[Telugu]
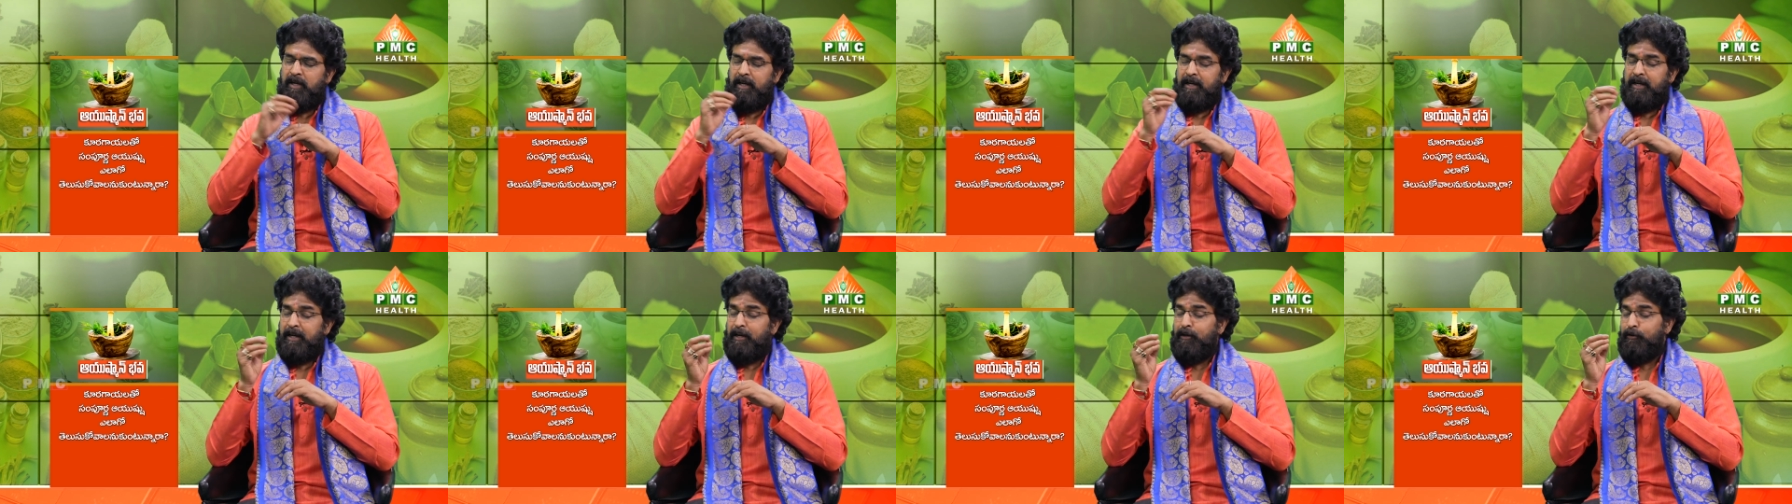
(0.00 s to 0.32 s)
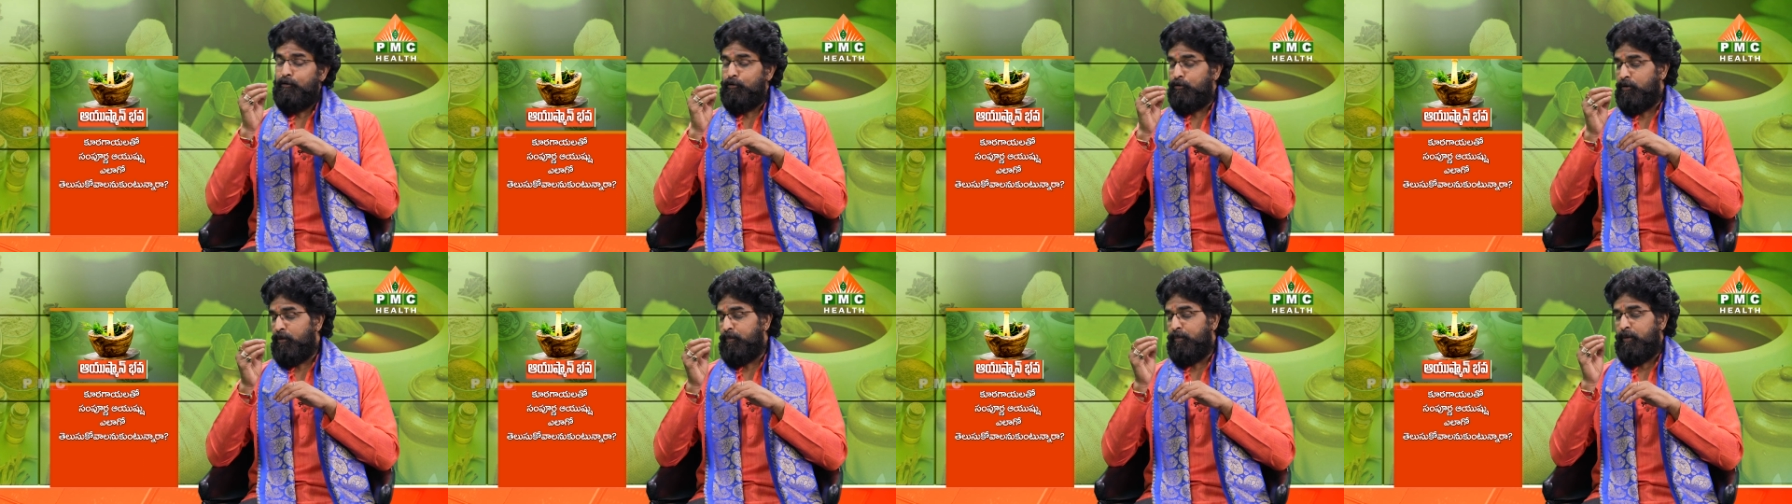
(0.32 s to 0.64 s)
అలాగే
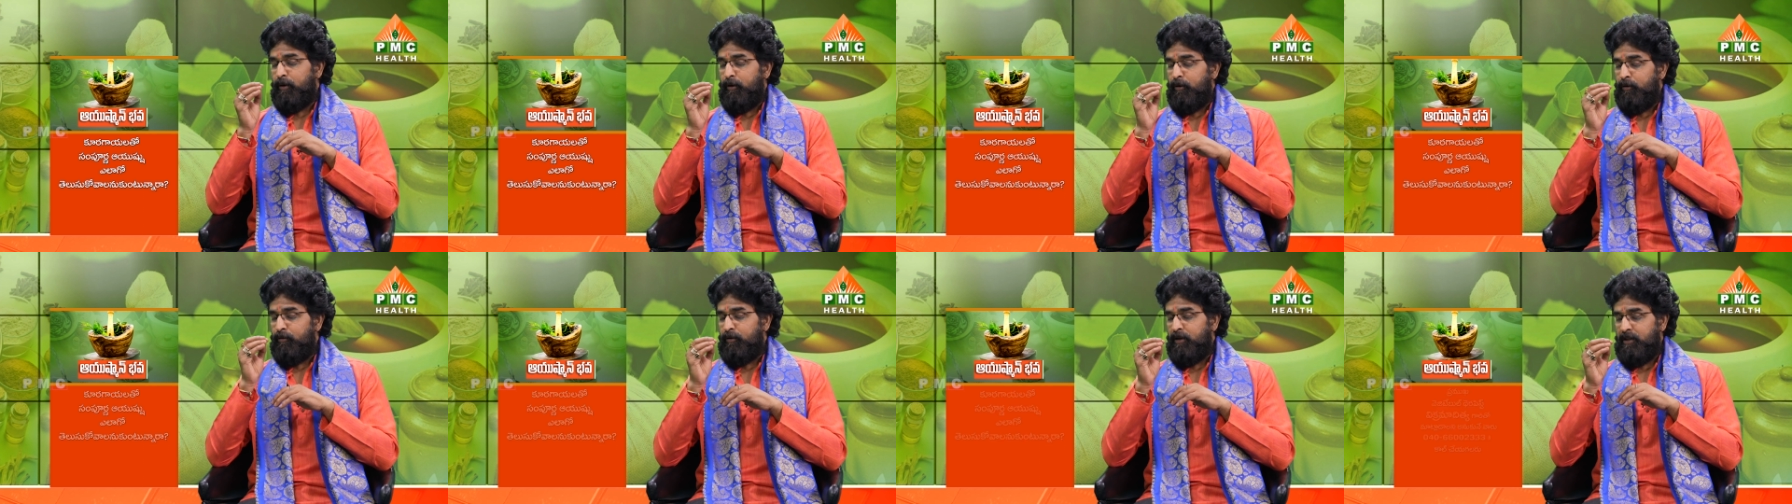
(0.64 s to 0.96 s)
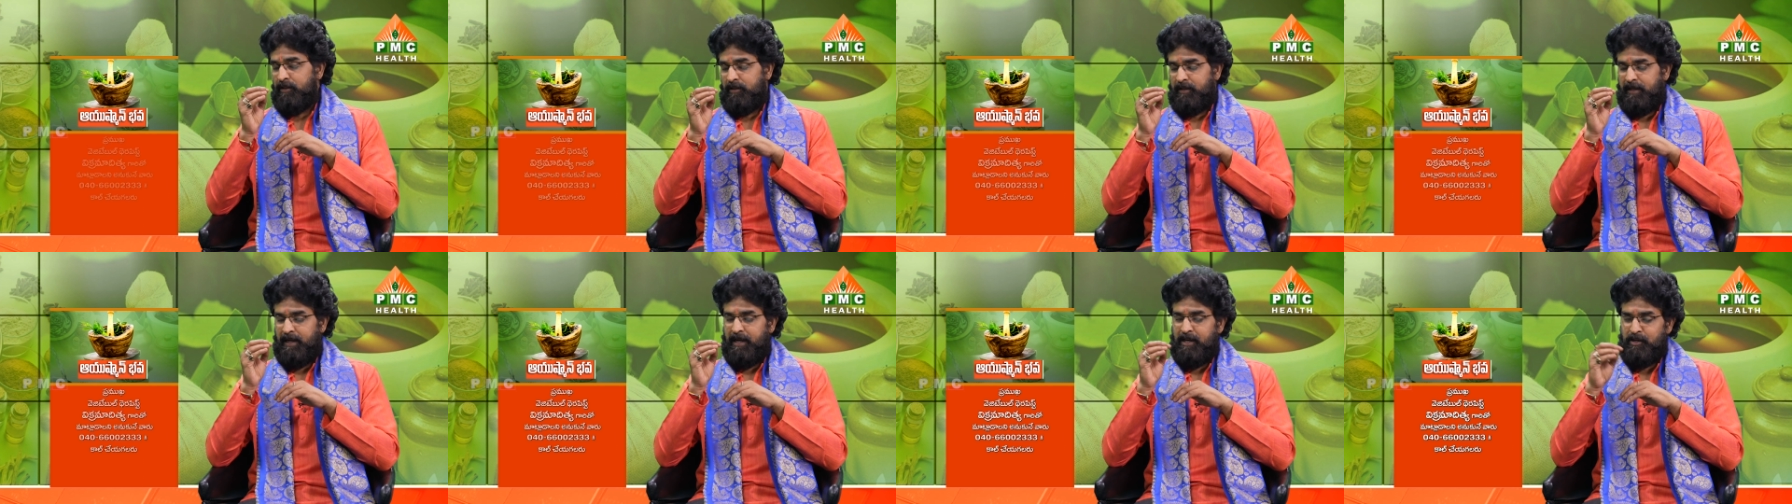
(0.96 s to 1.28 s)
ఎండు కొబ్బరిలో
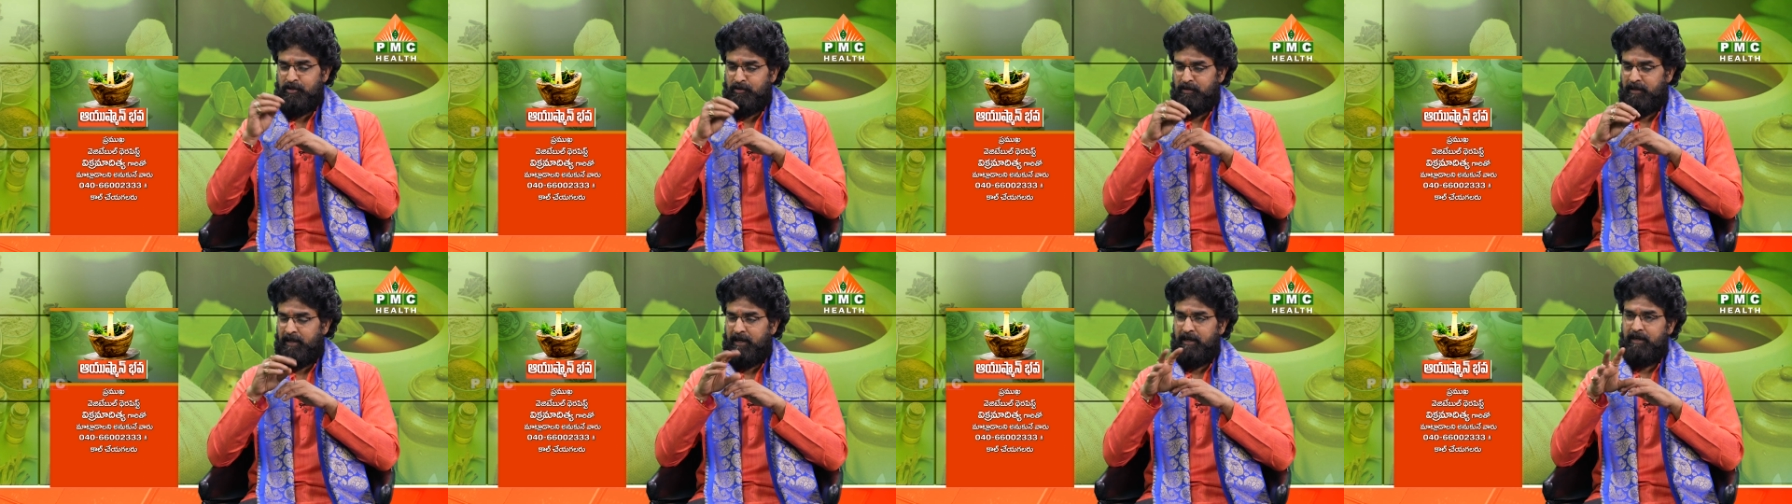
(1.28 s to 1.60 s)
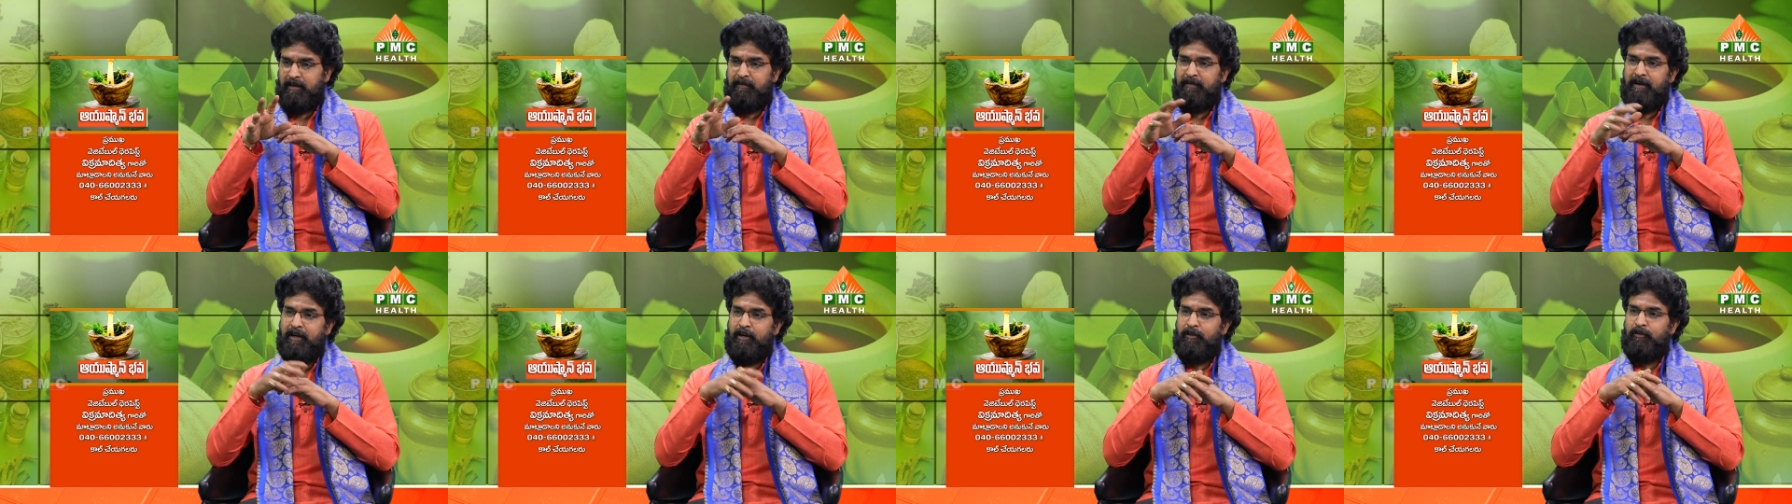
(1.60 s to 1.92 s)
ఉన్నంత కాల్షియం
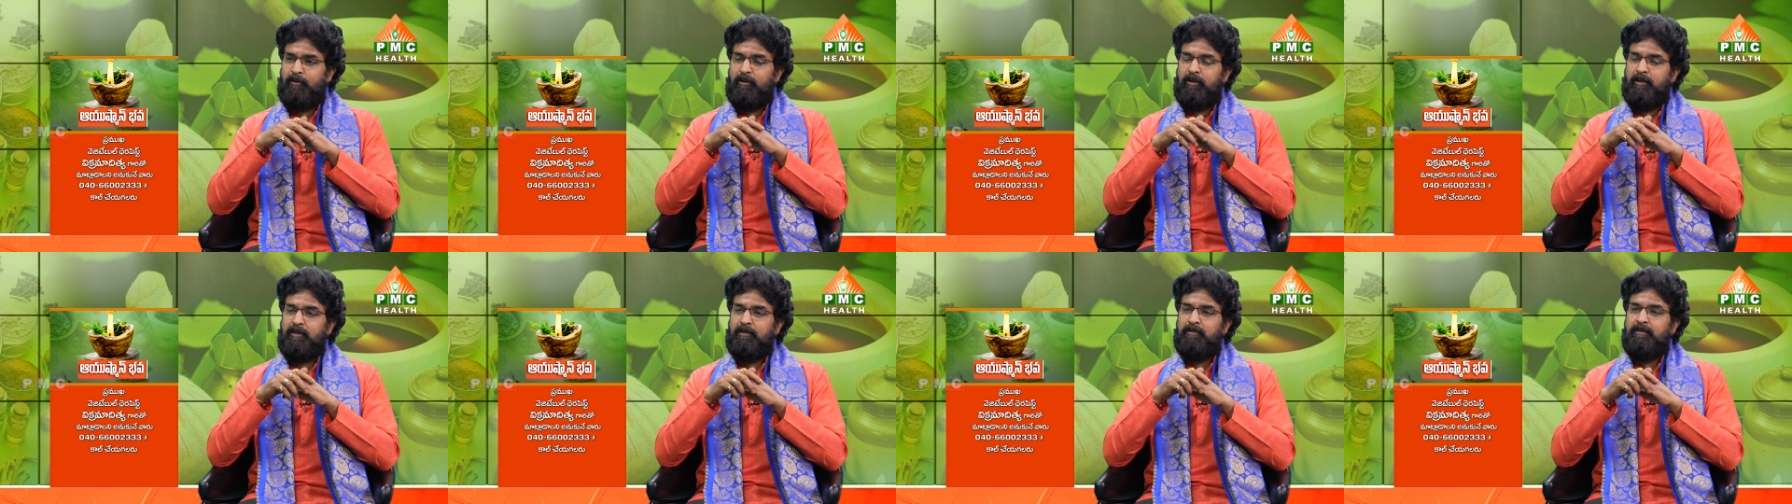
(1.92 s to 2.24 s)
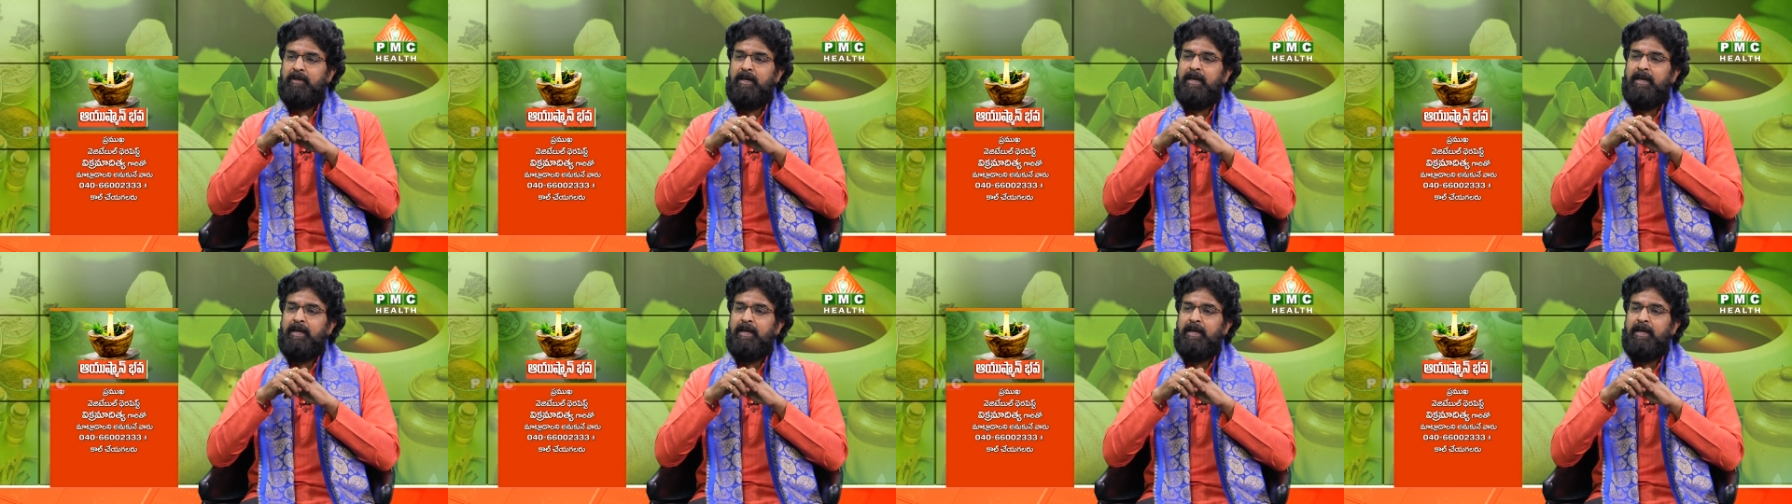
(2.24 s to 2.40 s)
ఇంకెక్కడ బయట దొరకదు